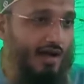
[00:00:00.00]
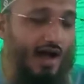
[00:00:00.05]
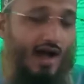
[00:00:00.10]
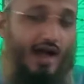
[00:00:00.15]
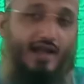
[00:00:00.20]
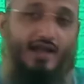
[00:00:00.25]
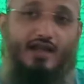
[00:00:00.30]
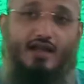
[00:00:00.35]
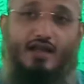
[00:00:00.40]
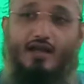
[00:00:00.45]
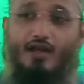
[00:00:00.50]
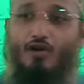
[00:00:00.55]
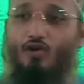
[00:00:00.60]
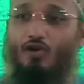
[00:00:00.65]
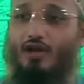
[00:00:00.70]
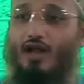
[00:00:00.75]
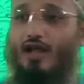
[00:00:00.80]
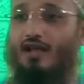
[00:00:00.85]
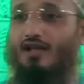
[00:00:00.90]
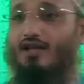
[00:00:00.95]
आई
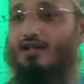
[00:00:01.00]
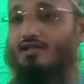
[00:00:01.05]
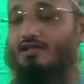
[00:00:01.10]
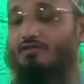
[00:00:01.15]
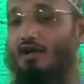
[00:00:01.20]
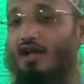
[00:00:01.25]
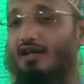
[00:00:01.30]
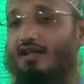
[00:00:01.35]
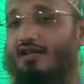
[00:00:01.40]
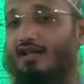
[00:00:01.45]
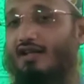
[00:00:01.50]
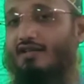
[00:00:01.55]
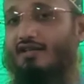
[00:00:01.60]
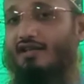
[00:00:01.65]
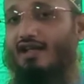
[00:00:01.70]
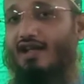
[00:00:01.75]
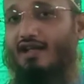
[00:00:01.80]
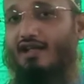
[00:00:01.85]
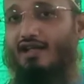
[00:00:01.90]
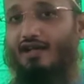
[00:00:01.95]
और आकर सवाल
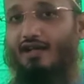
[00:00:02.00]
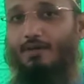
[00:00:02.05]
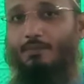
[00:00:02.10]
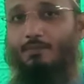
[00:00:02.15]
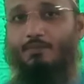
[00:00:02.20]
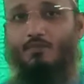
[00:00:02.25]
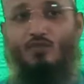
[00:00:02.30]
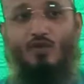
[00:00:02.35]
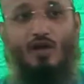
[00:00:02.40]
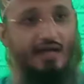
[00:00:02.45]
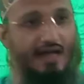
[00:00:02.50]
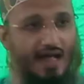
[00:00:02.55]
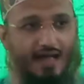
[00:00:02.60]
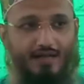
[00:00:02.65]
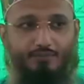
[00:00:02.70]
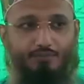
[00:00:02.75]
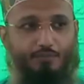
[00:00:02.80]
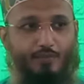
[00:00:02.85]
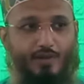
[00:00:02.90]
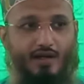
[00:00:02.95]
करती हैं कि
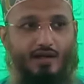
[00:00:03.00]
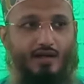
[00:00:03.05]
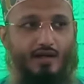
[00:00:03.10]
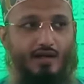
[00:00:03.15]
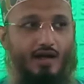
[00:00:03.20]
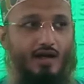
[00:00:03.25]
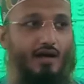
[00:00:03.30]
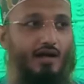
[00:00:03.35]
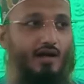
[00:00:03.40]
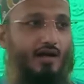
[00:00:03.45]
रात में